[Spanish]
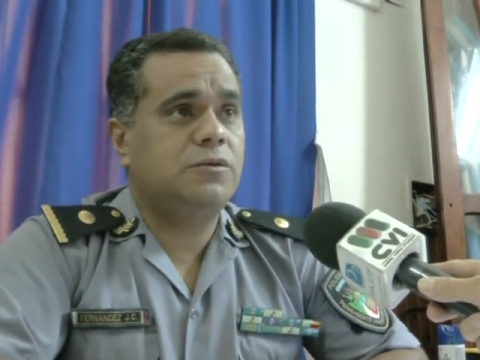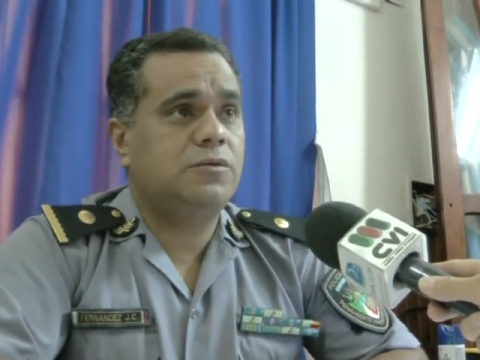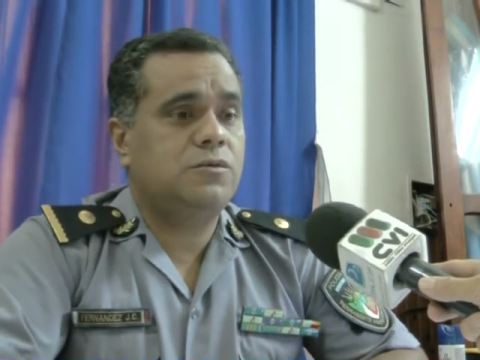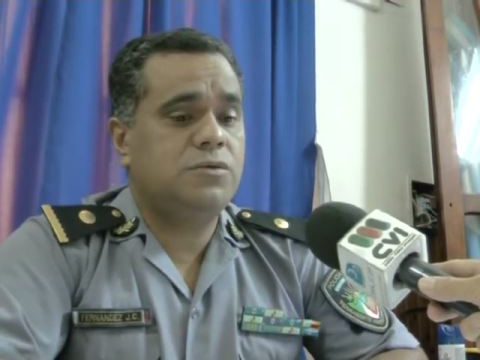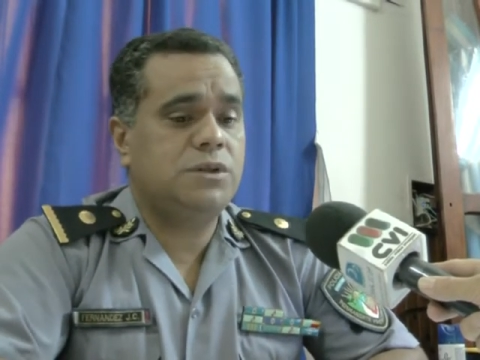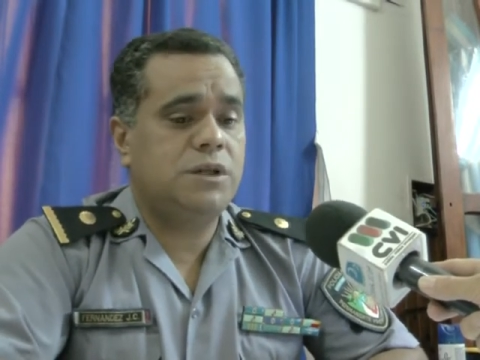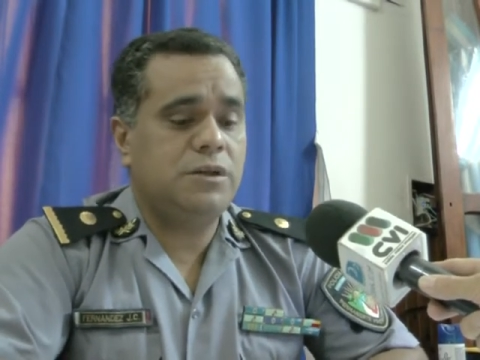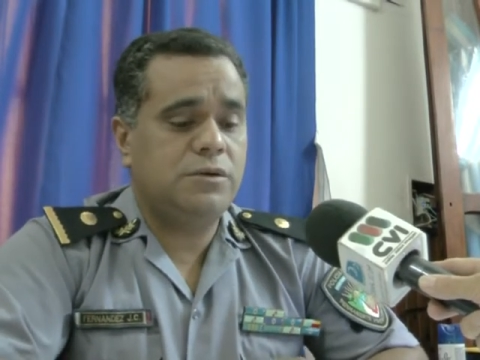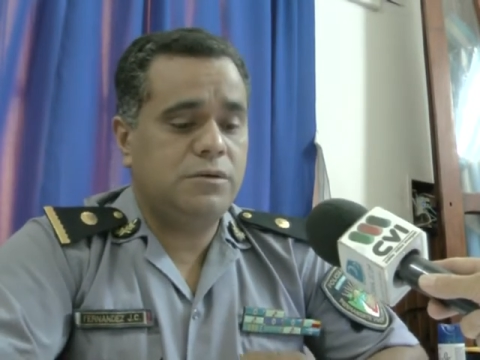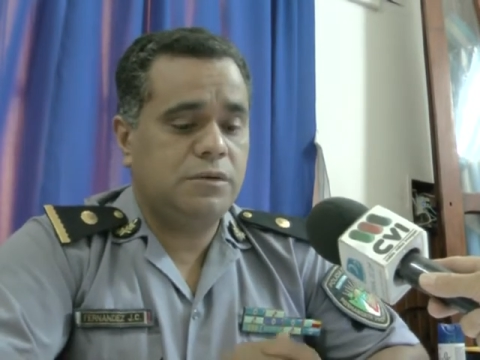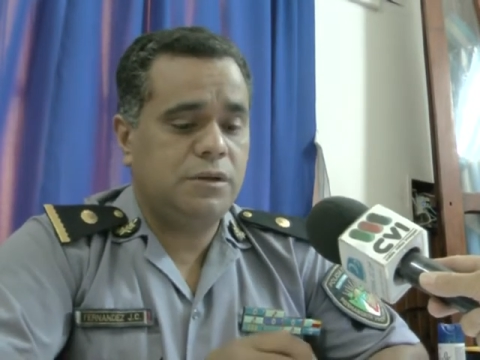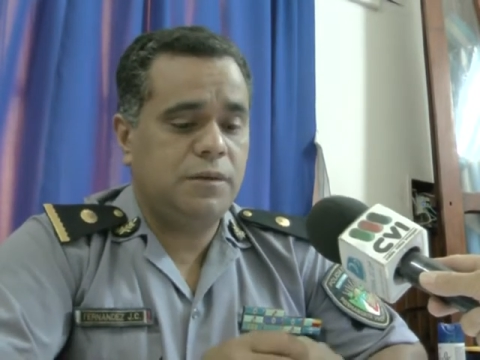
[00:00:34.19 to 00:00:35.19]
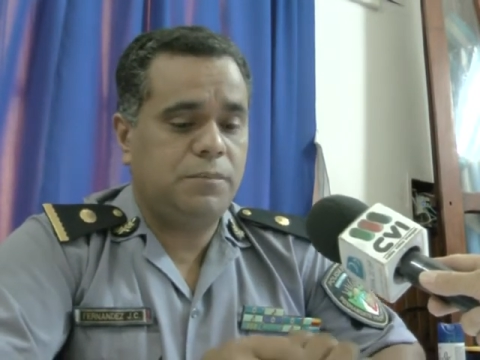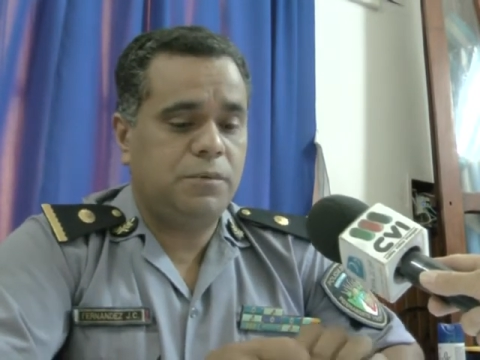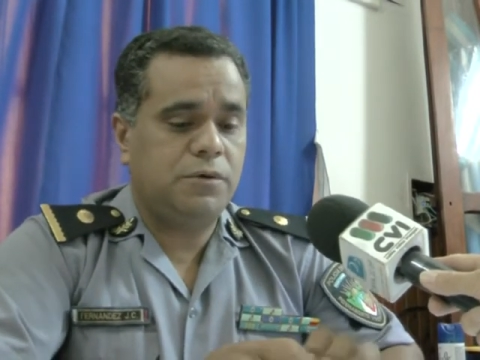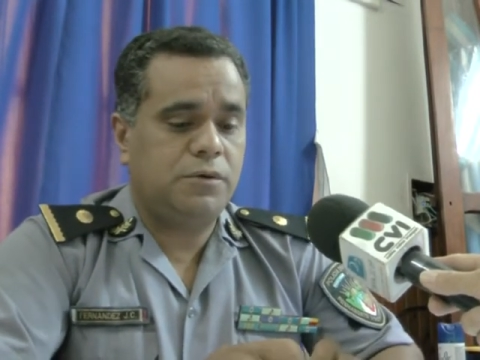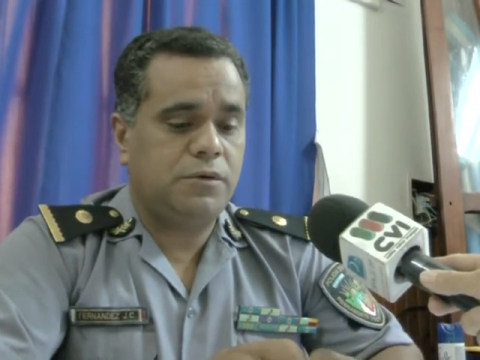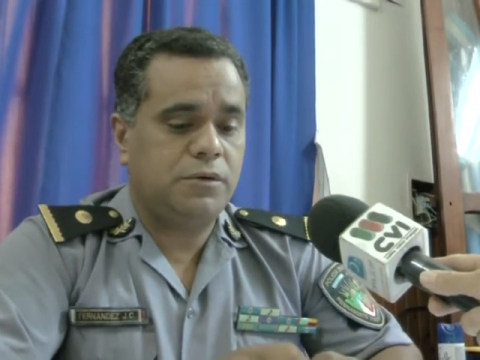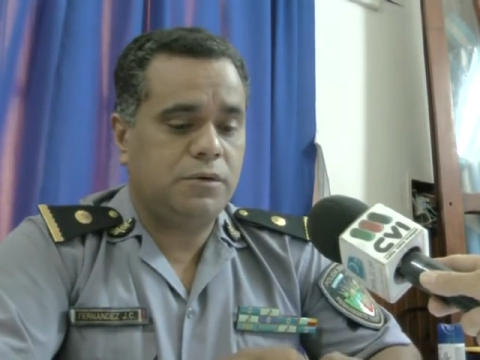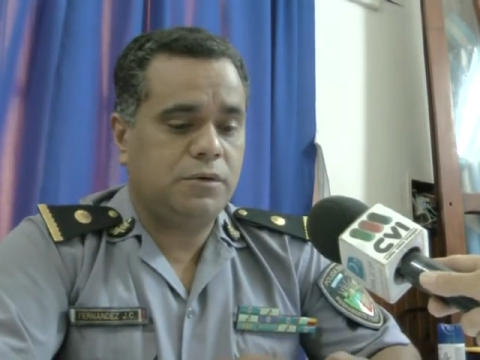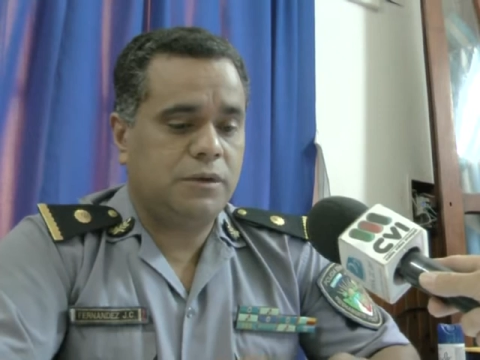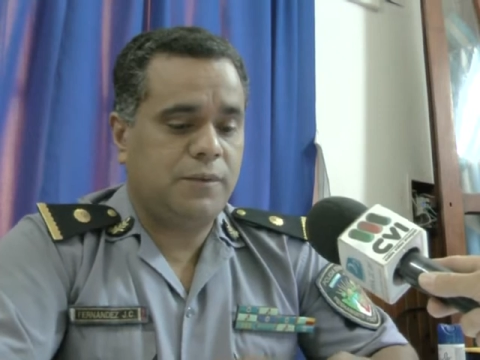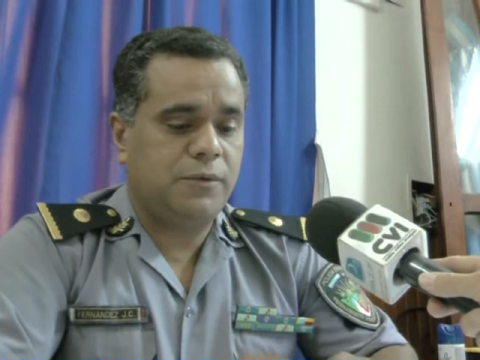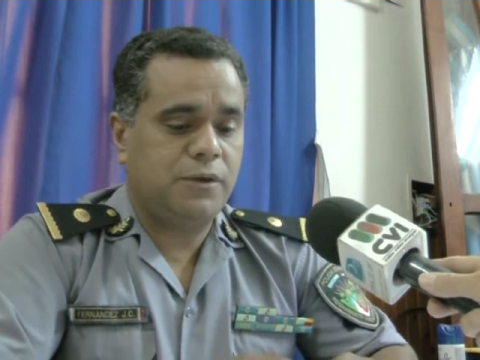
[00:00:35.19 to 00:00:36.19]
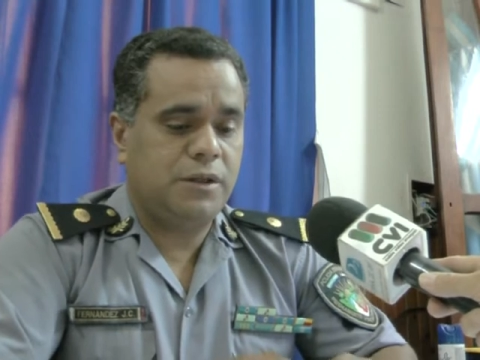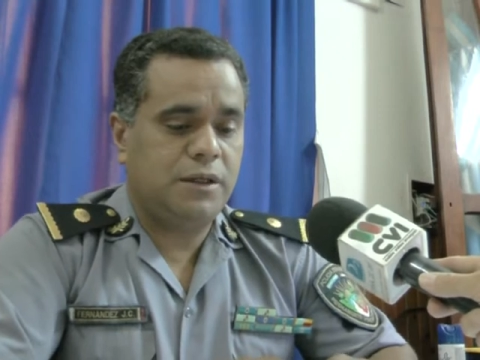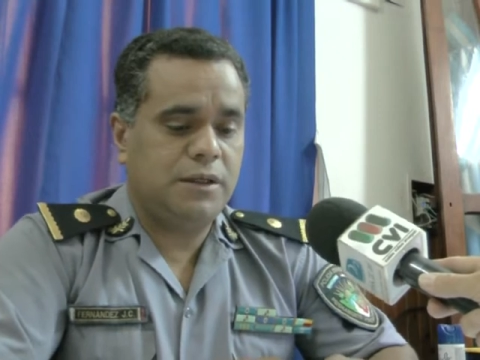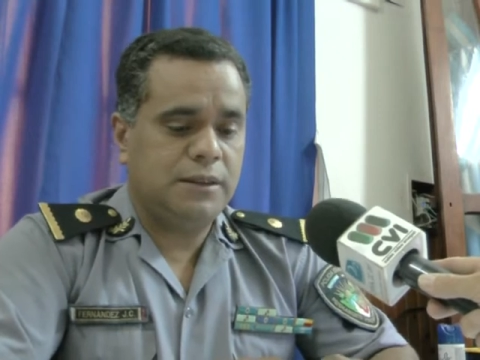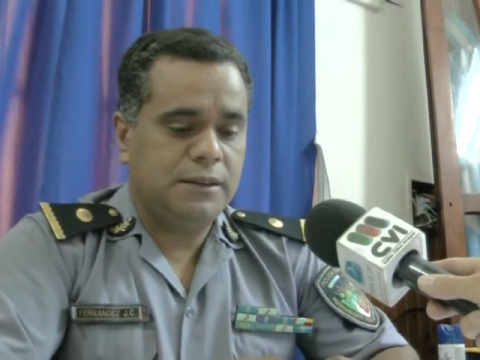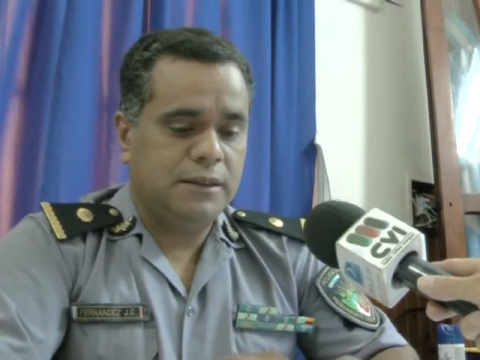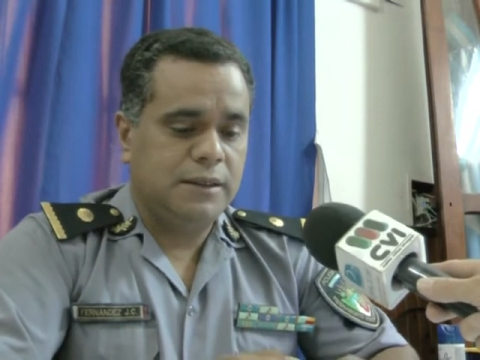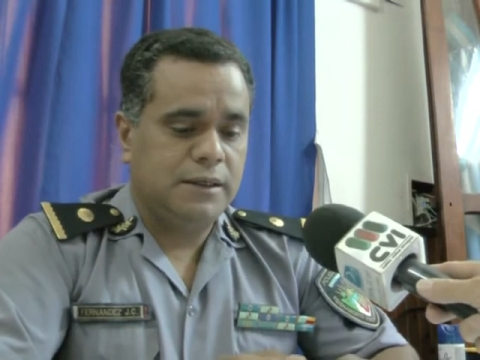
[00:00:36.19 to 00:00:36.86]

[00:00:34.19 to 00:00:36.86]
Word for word: con un cuchillo tipo tramontina,